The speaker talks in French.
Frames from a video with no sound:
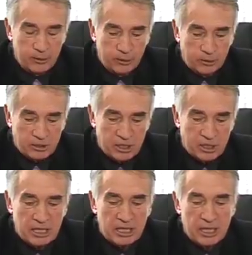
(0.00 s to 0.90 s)
le conseil
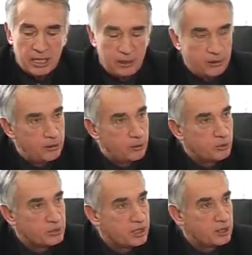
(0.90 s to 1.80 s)
général, le,
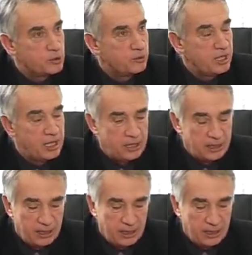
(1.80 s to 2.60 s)
conseil régional